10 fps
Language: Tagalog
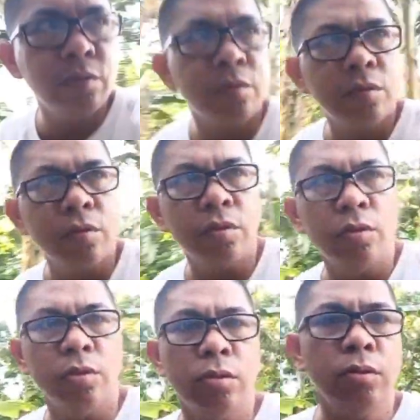Oh. oh.
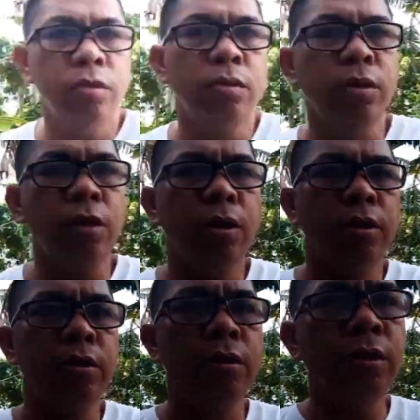Yan.
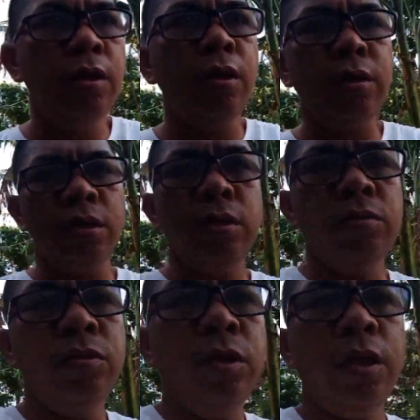Ang ganda
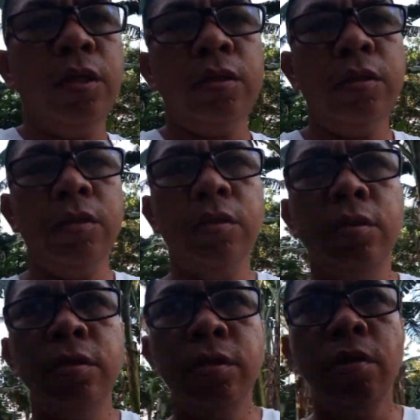niyan.
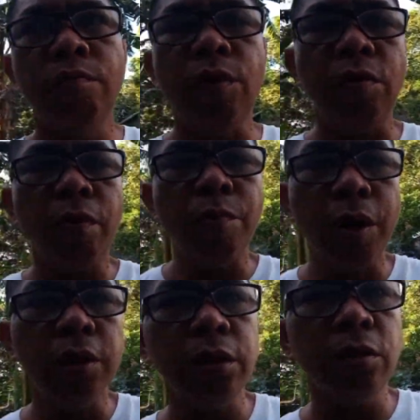Pero yung papayas
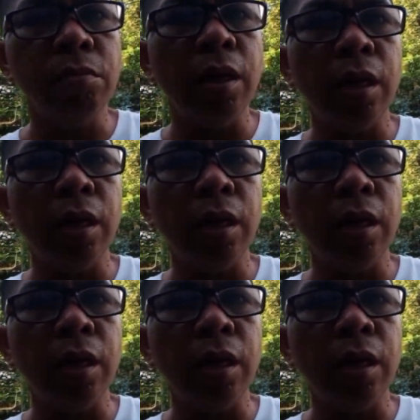nito malaki na.